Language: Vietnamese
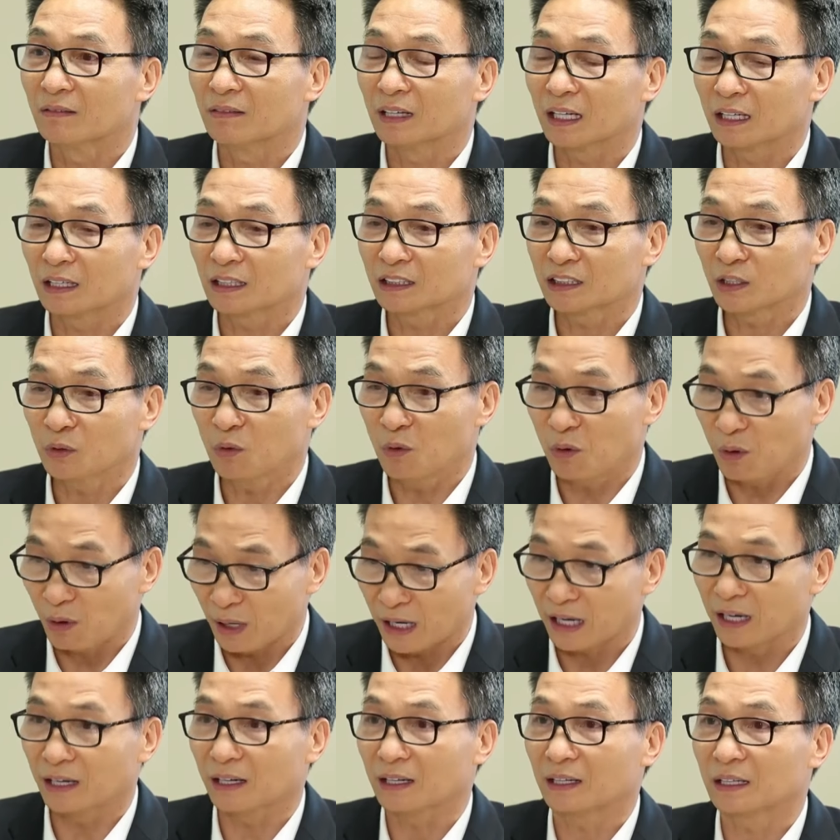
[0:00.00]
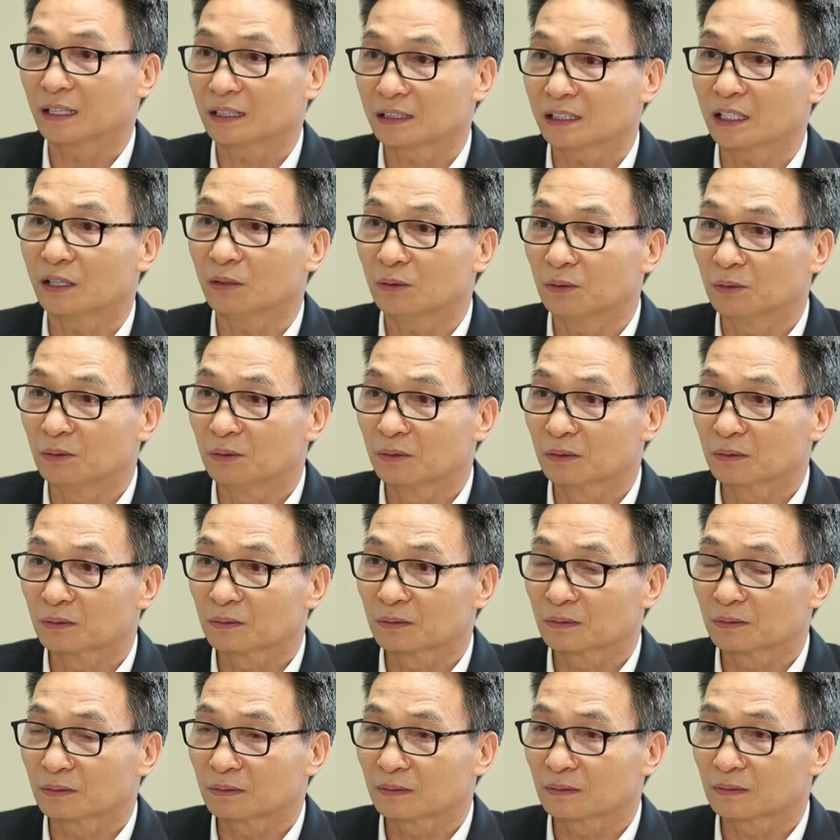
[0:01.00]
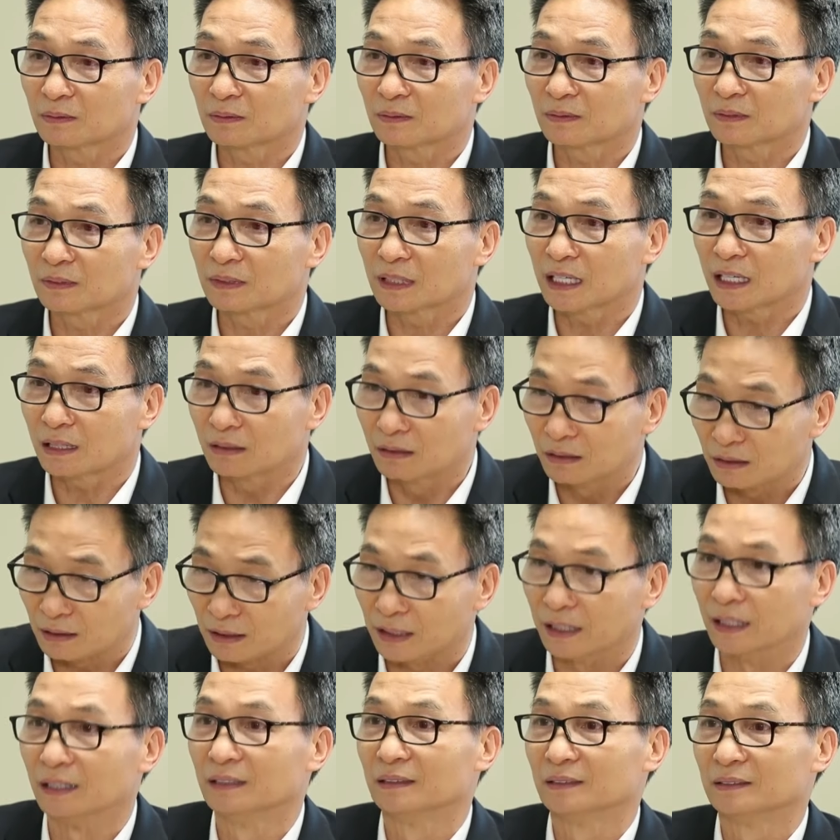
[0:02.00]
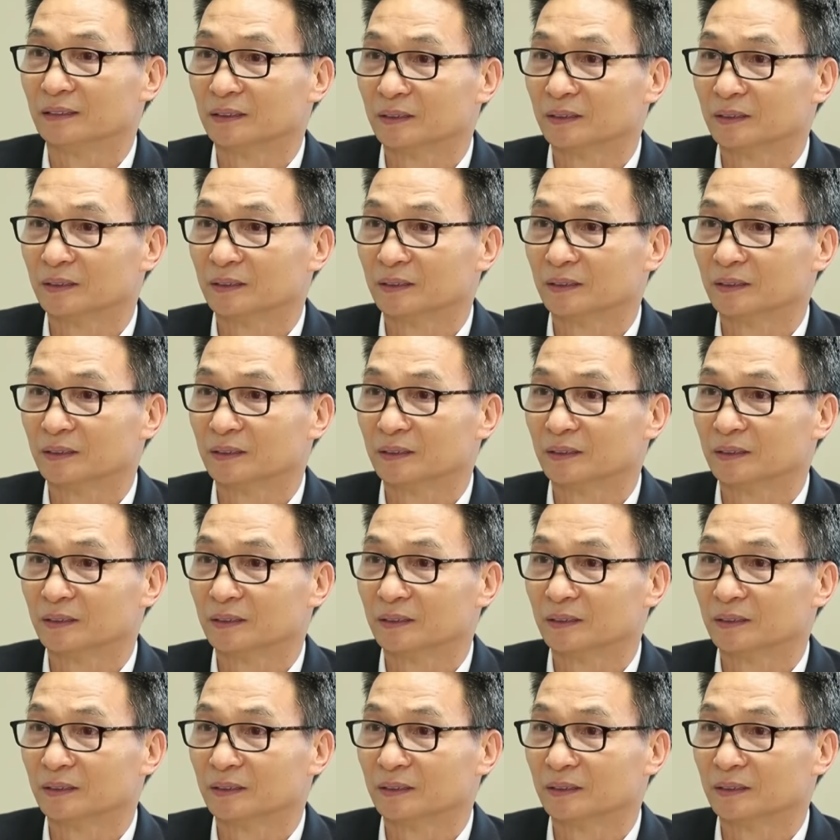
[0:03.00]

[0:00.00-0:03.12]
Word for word: và các cháu khoe là các cháu đã gửi tiền